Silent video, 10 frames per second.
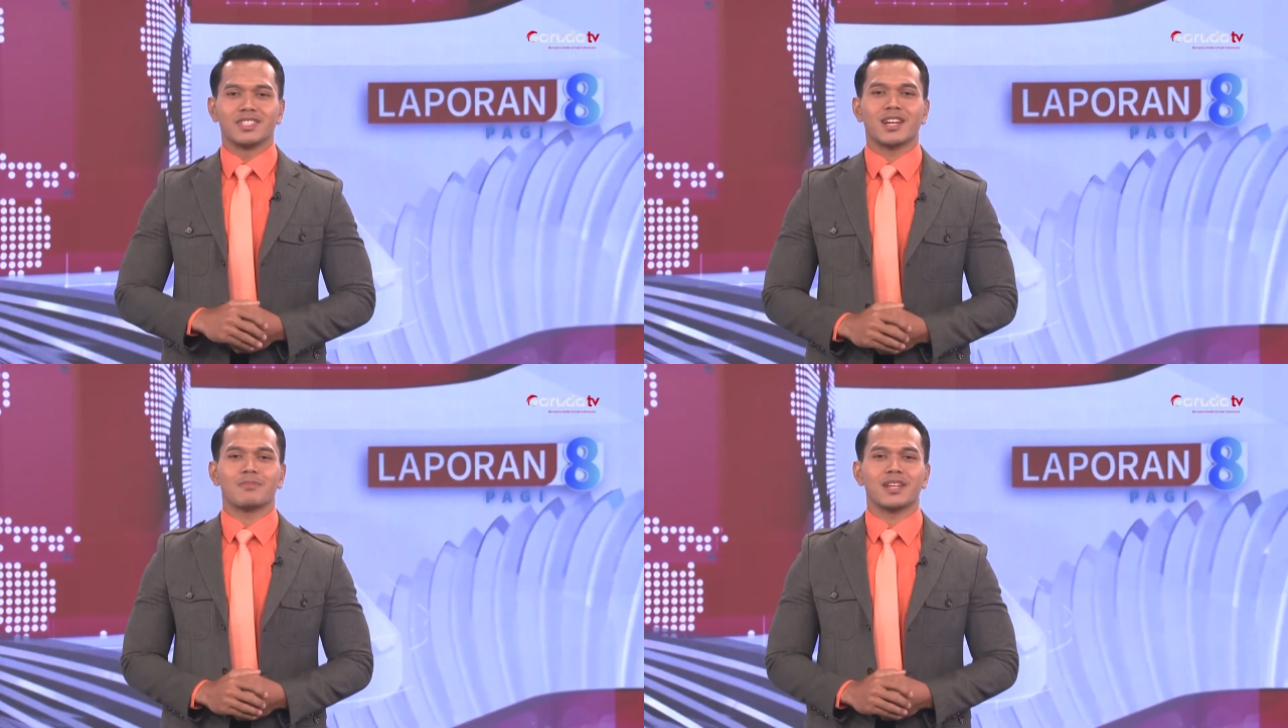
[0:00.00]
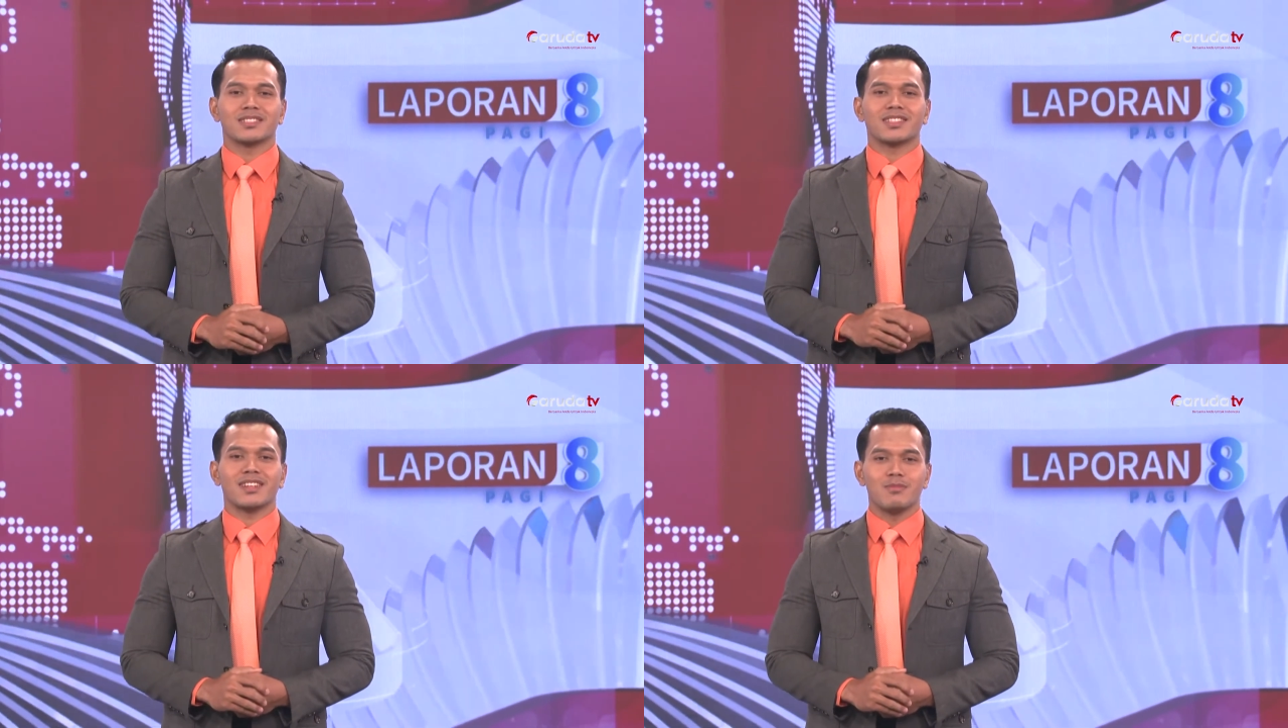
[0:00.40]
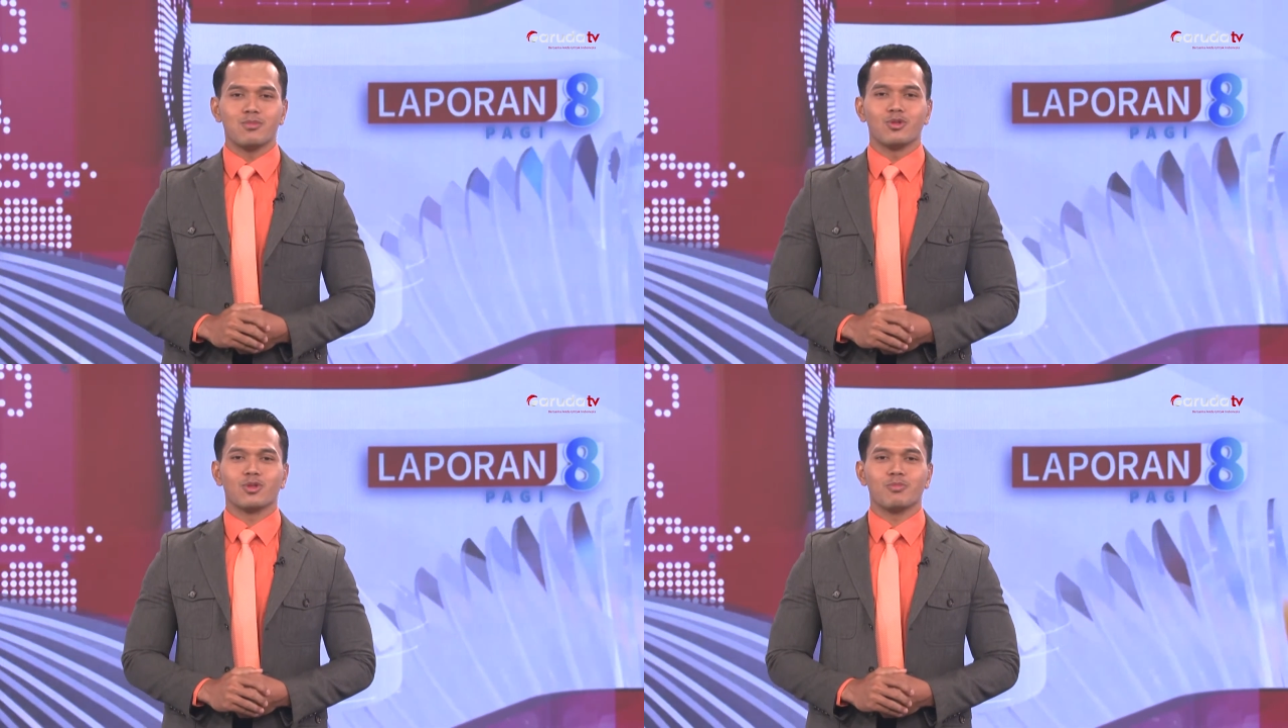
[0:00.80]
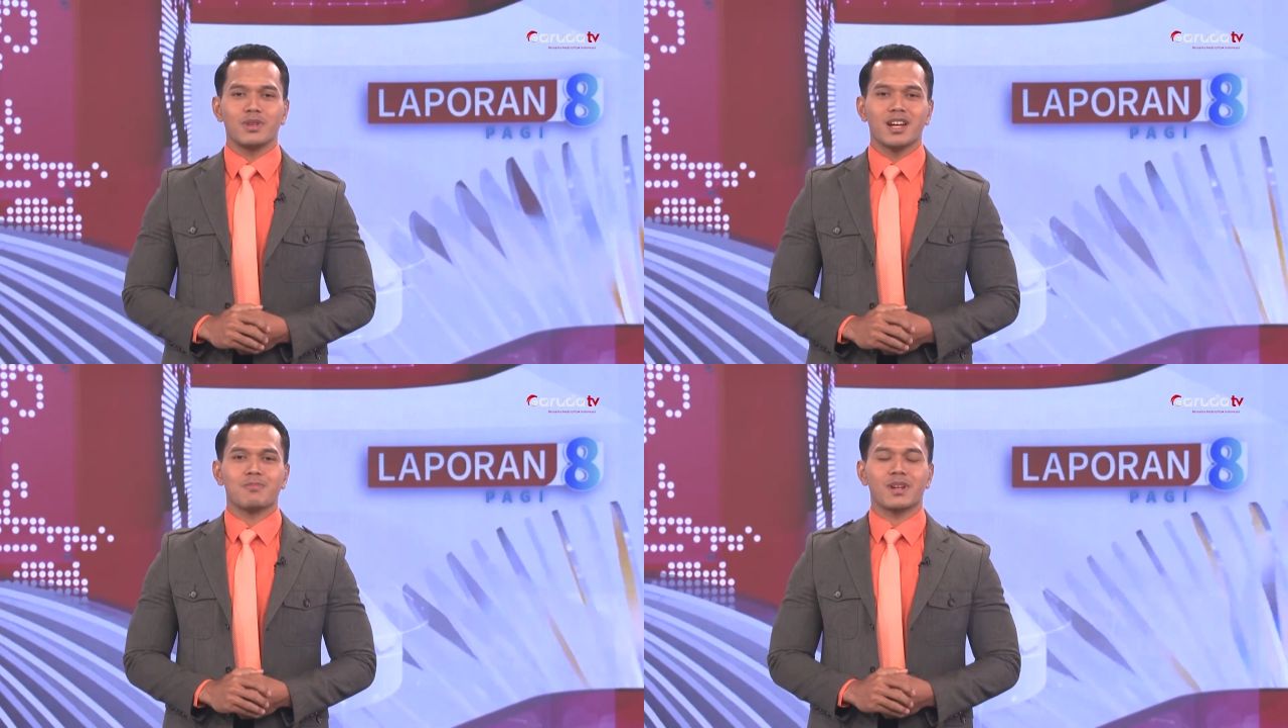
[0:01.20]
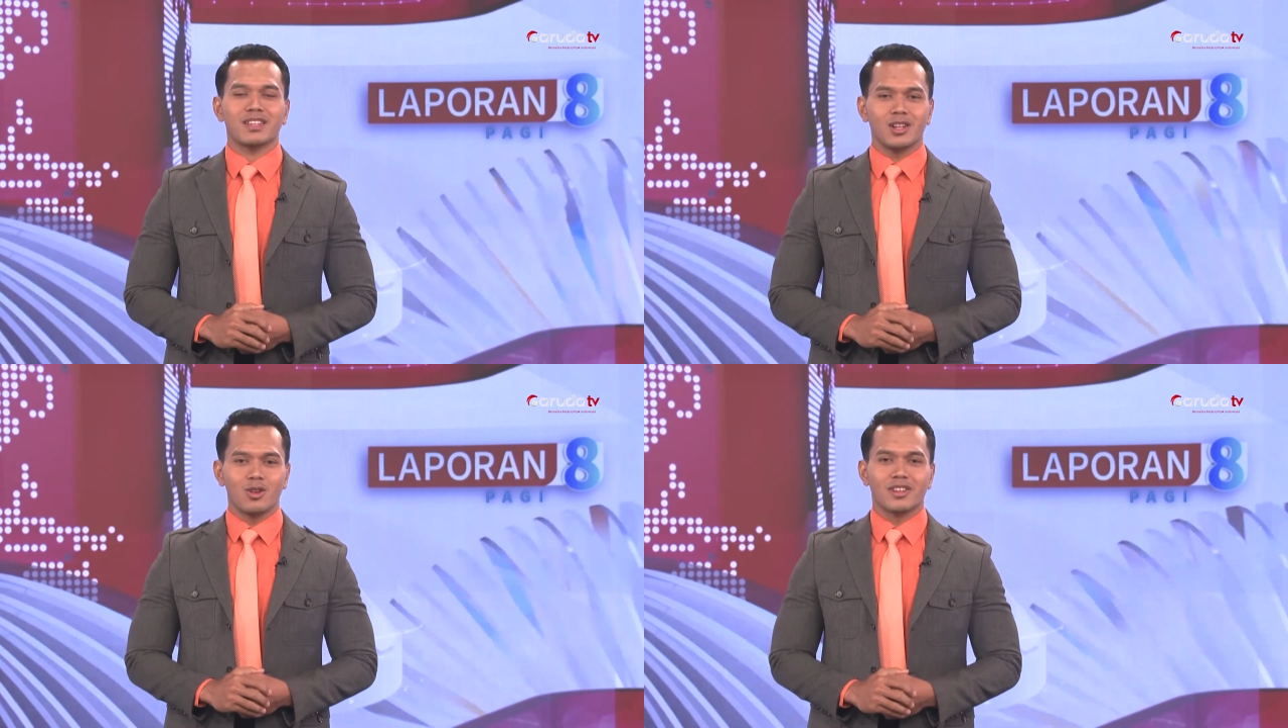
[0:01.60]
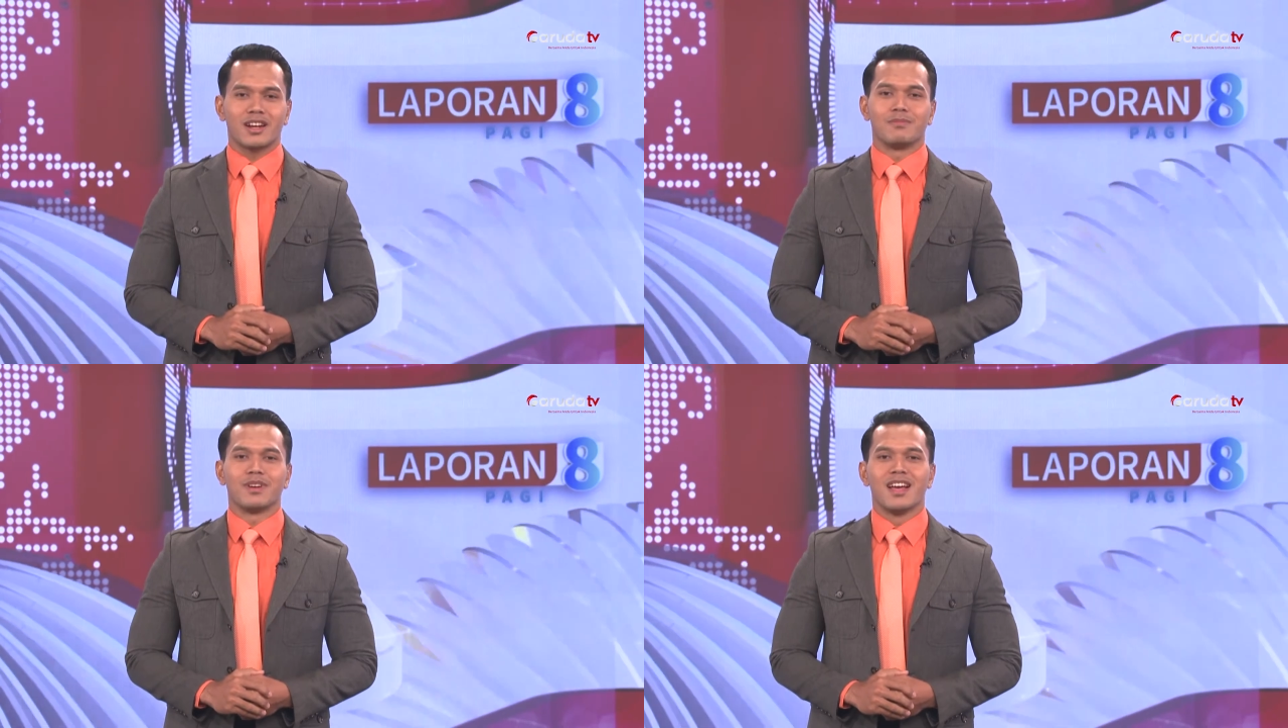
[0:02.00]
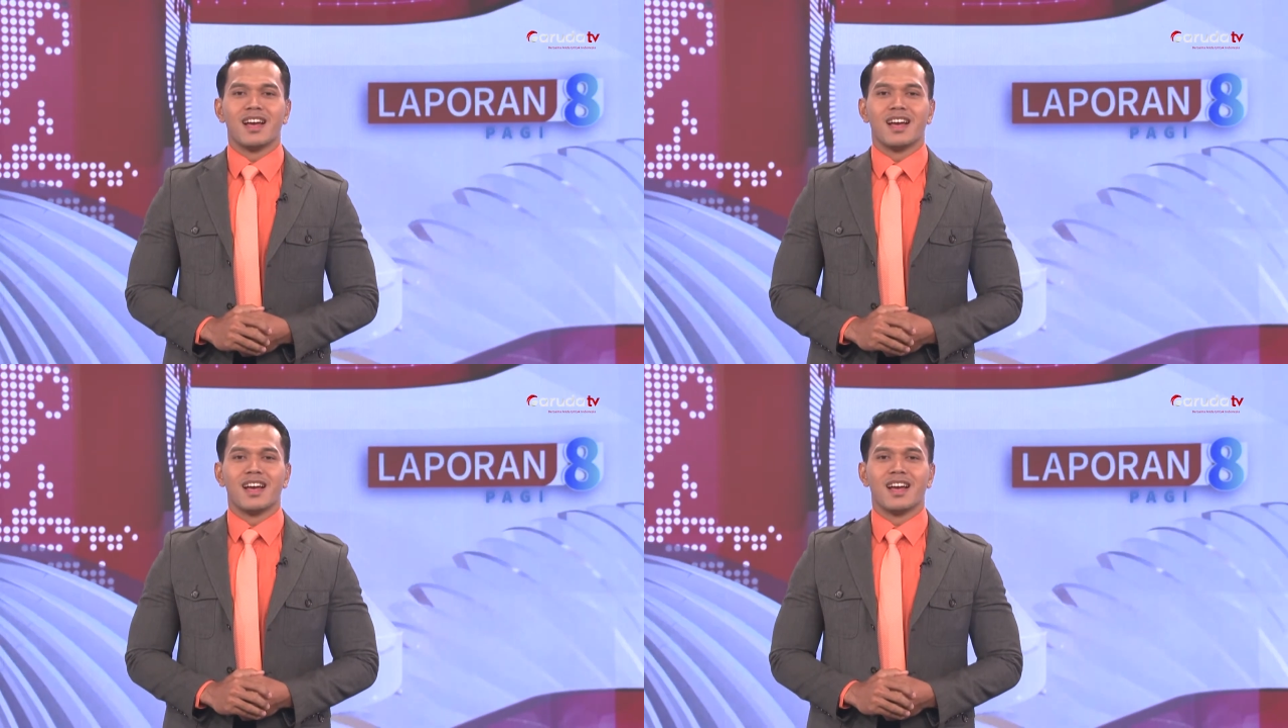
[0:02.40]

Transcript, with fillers: mencapai Rp1.000 per kilogram.